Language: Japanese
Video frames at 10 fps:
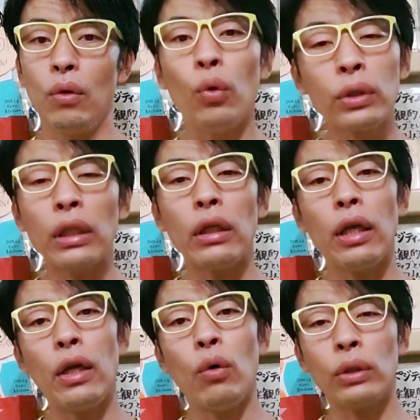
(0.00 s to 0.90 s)
大
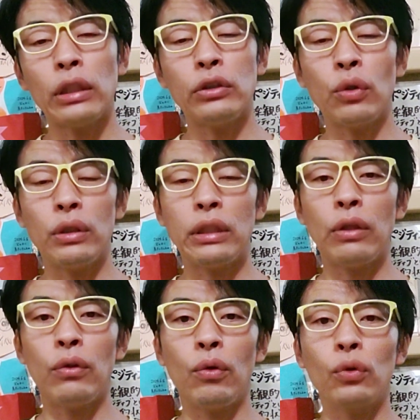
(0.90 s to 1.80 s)
えー、大谷翔平
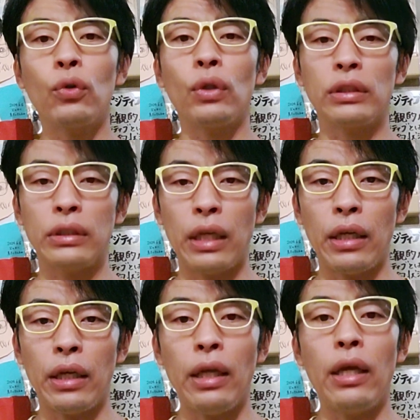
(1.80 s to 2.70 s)
さんのことをですね、
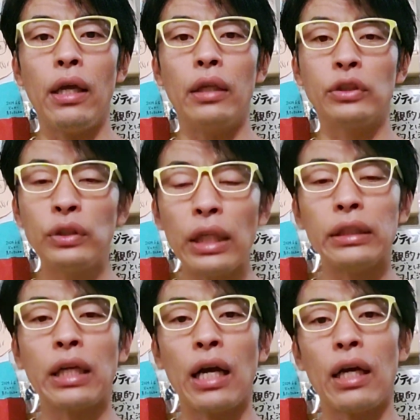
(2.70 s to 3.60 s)
えー、常
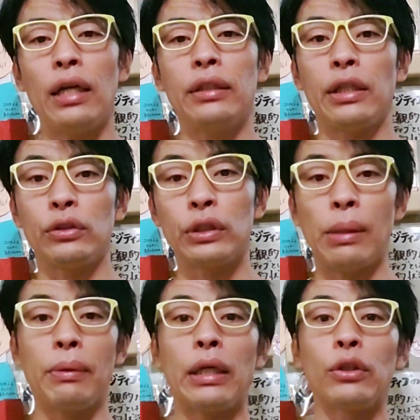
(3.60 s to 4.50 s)
に考えている栗
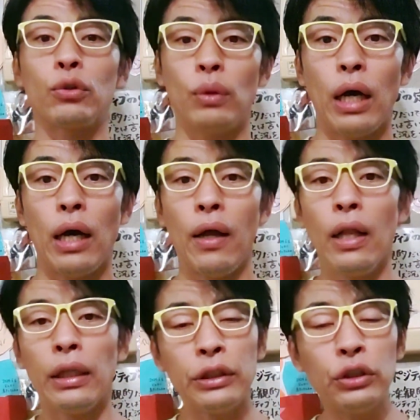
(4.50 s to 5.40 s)
山監督は
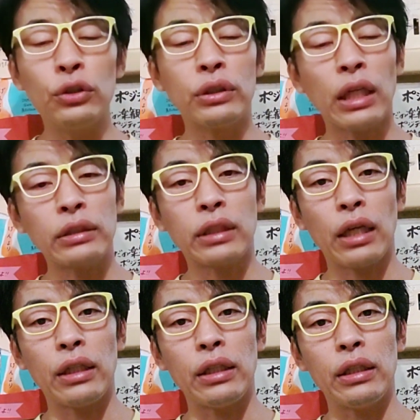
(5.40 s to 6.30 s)
23
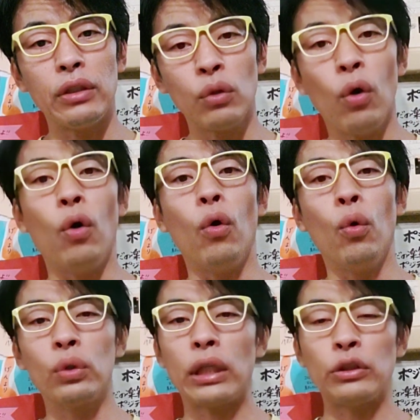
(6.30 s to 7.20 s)
歳の
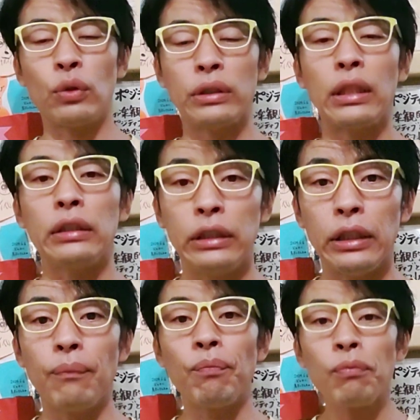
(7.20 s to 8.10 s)
大谷翔平さん
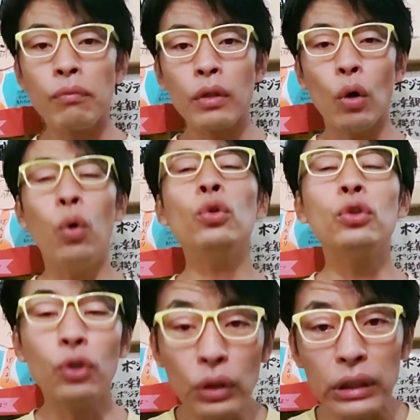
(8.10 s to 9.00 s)
に
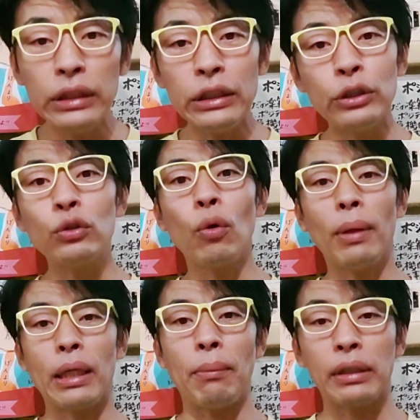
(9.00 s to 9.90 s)
本当に25
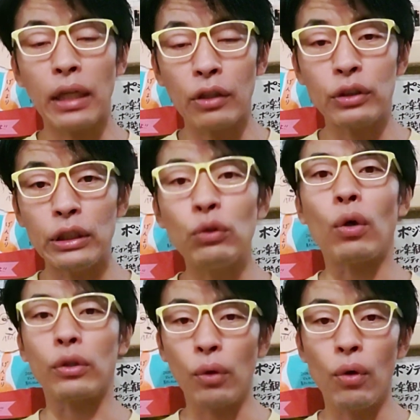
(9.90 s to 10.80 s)
まで待たなくていいの
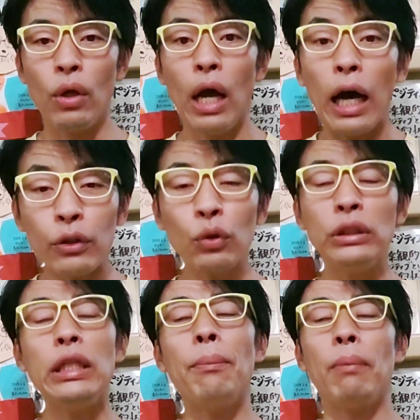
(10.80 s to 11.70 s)
かとあと
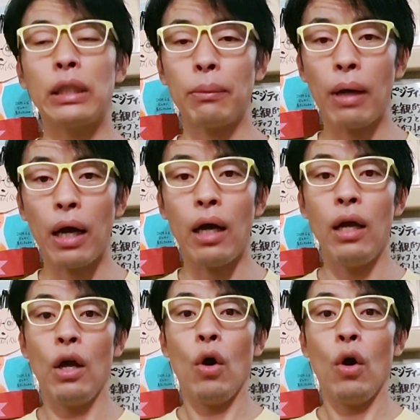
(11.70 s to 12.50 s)
2年待てば